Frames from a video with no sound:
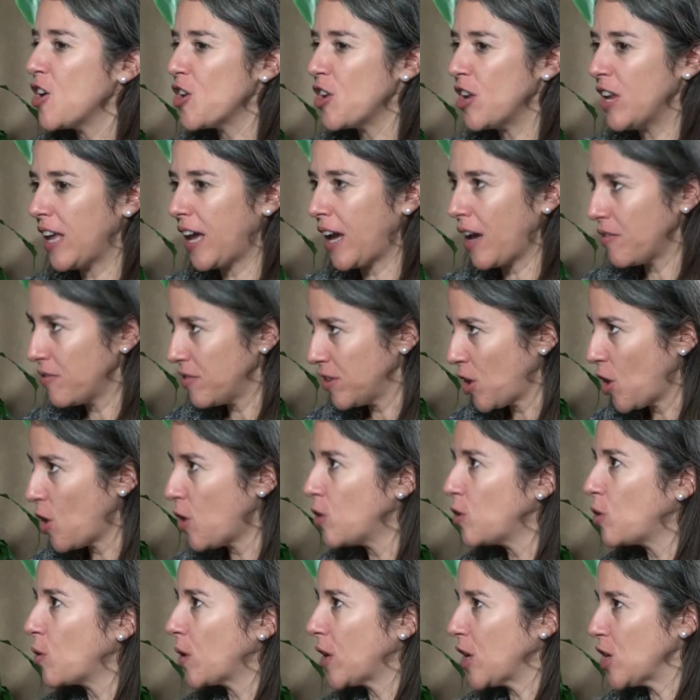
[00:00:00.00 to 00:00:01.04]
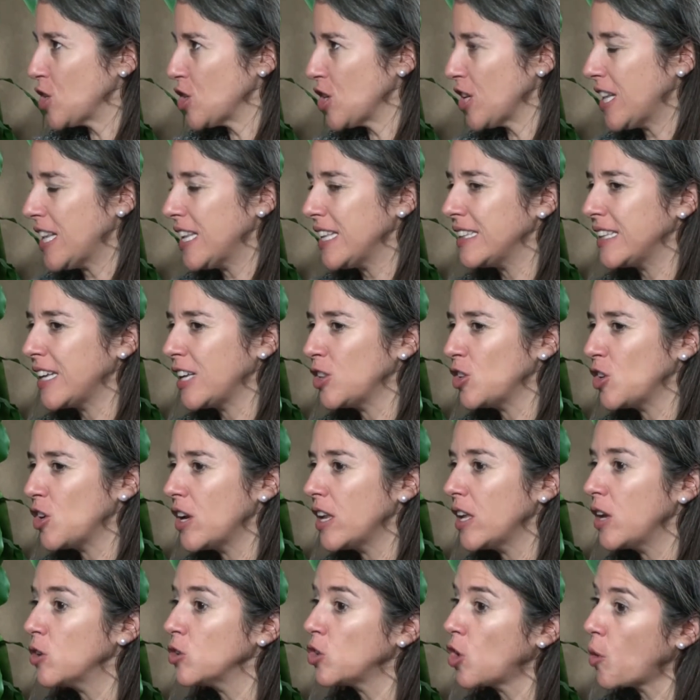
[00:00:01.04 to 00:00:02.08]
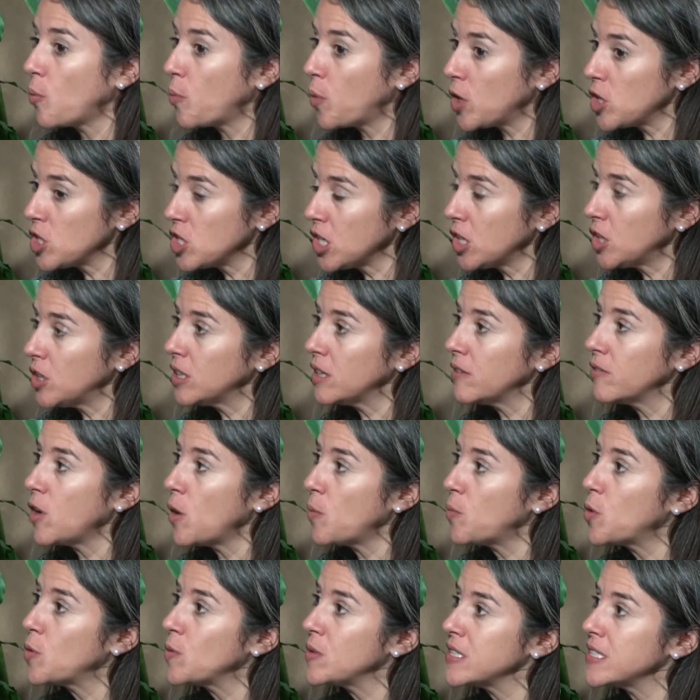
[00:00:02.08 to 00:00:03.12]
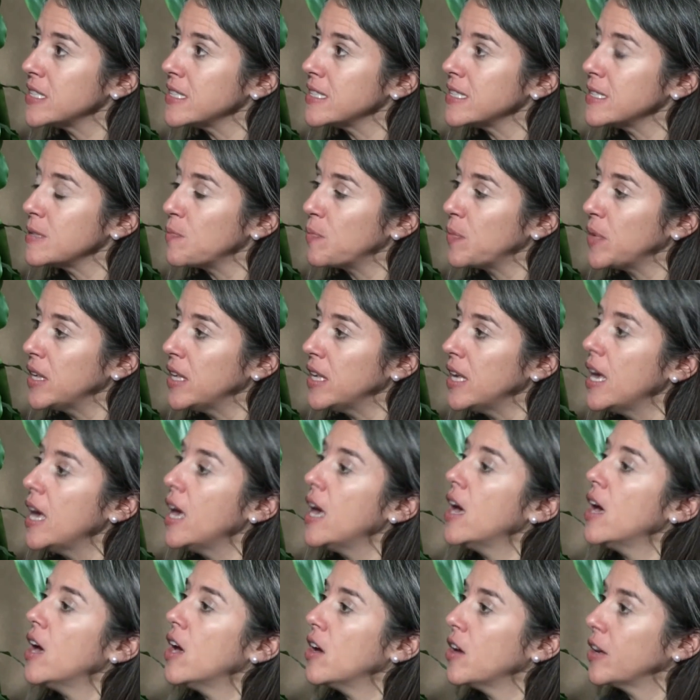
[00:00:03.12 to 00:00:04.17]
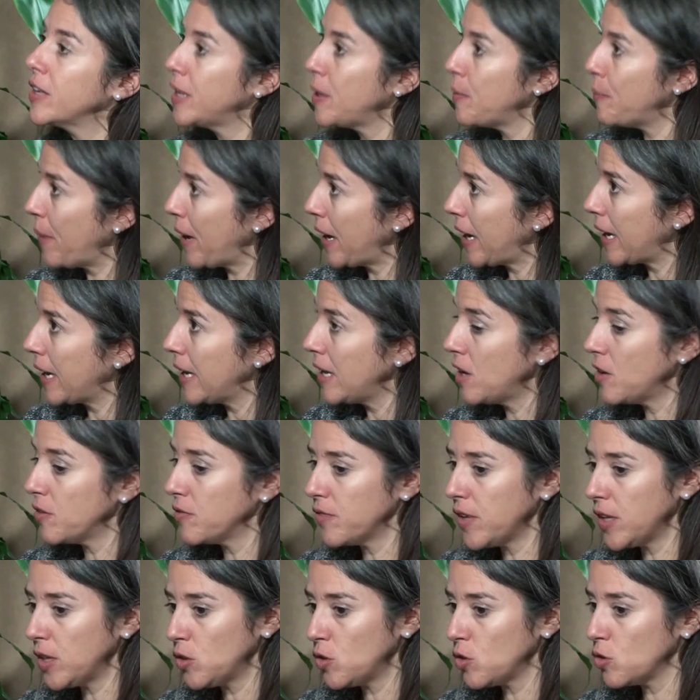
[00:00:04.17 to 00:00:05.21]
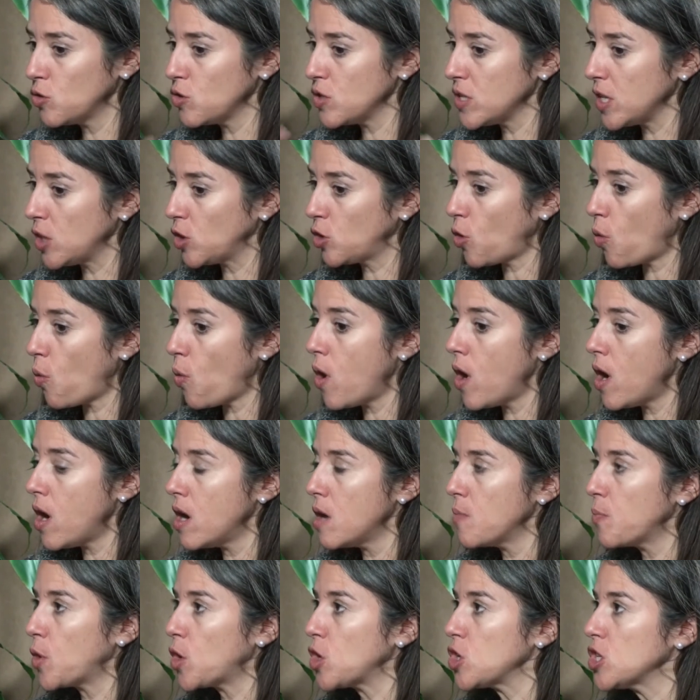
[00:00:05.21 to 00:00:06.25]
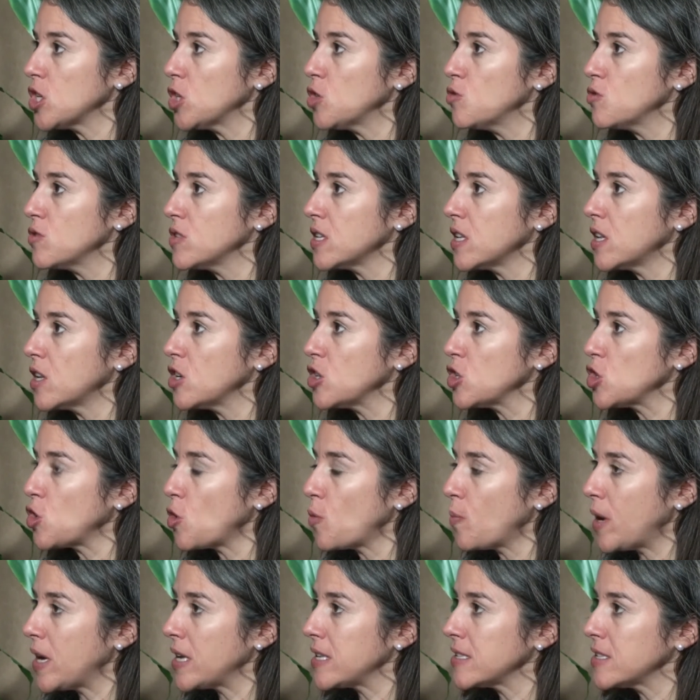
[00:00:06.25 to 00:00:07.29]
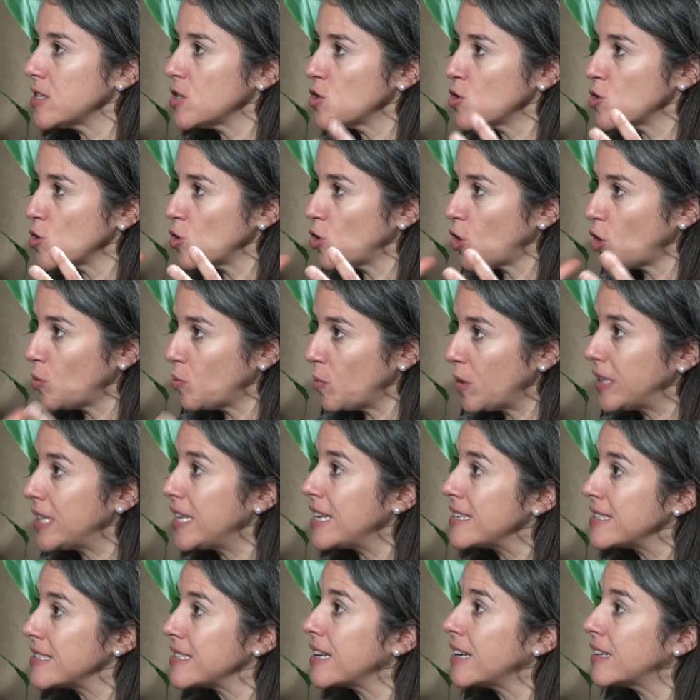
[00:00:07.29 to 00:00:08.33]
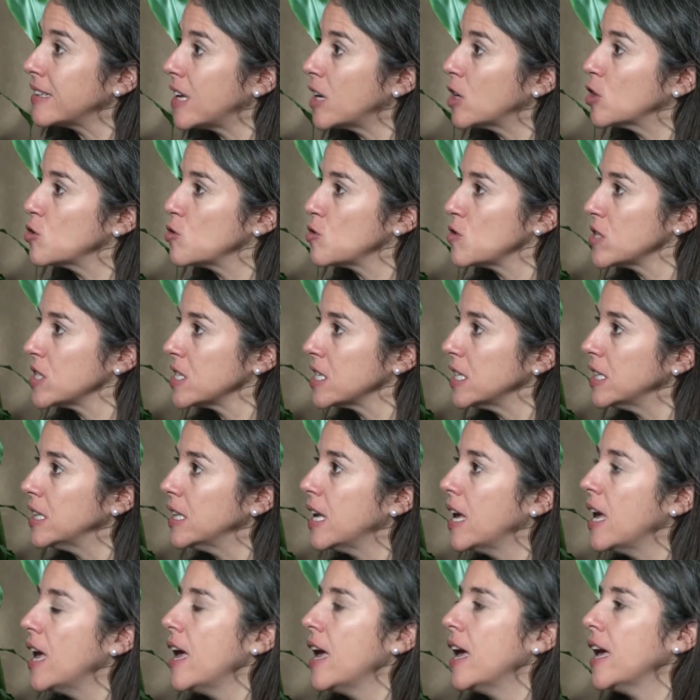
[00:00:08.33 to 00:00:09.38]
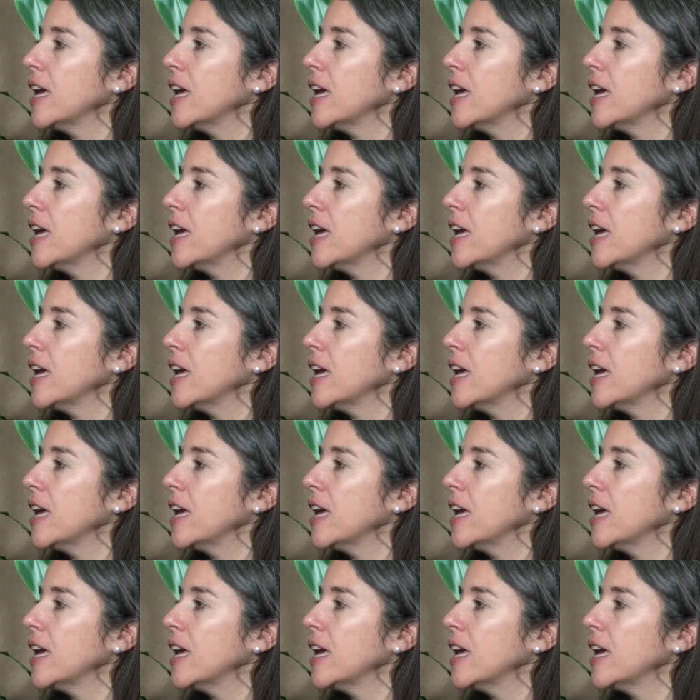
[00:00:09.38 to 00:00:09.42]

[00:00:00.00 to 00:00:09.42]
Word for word: les raffineurs, donc, achètent l'éthanol. Et on a un projet qu'on développe au Mississippi euh, qui est pareil. En fait, ces trois projets d'usine-là sont basés sur notre modèle standard d'usine.